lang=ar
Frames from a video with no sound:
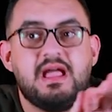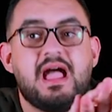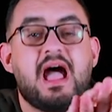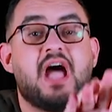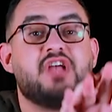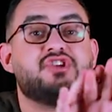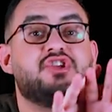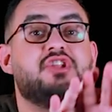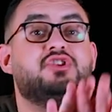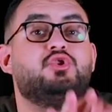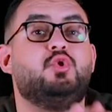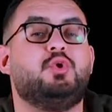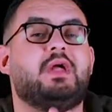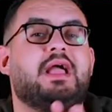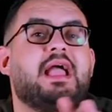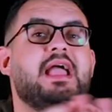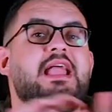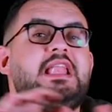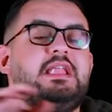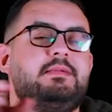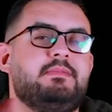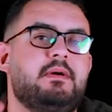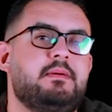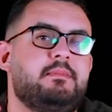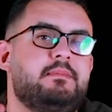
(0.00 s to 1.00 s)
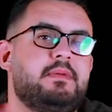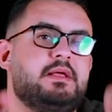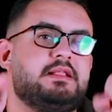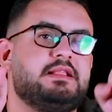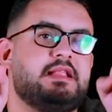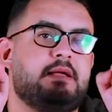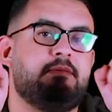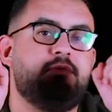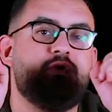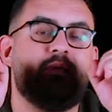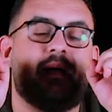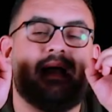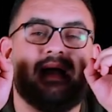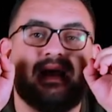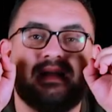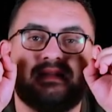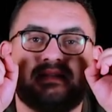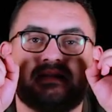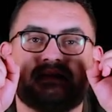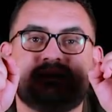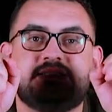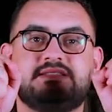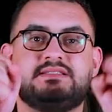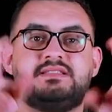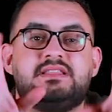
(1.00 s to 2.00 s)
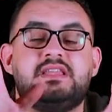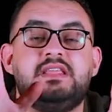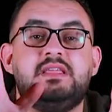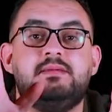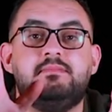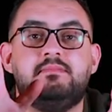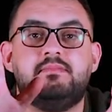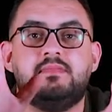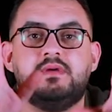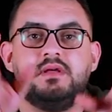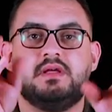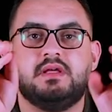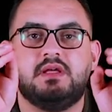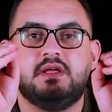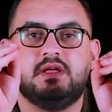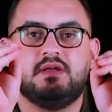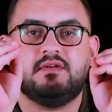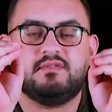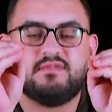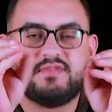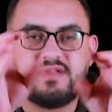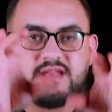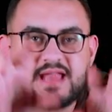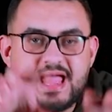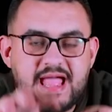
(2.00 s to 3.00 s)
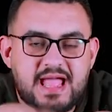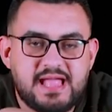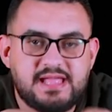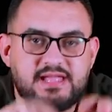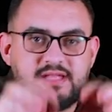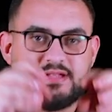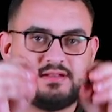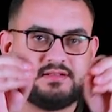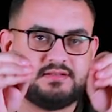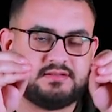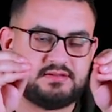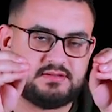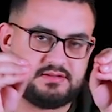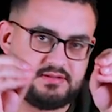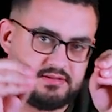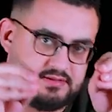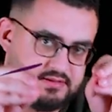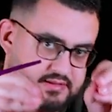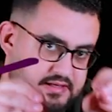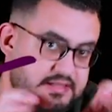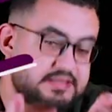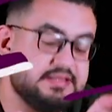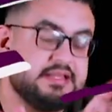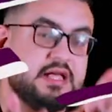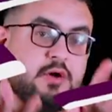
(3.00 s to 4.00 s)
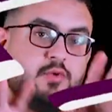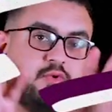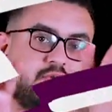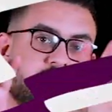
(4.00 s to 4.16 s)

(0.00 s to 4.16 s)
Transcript: عشان دول غالبا بيطلع منهم حاجات اكستريم في نهايه الدوري